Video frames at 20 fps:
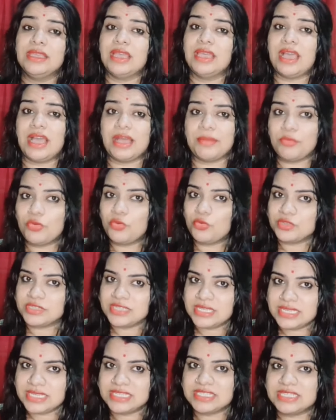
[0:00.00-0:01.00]
आपको
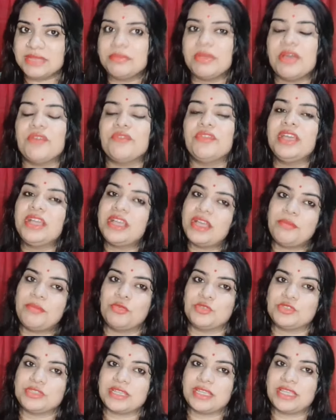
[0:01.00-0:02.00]
खुजली की संभावना कम
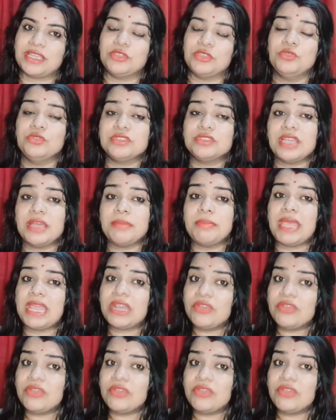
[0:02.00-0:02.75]
हो सके दूसरा आप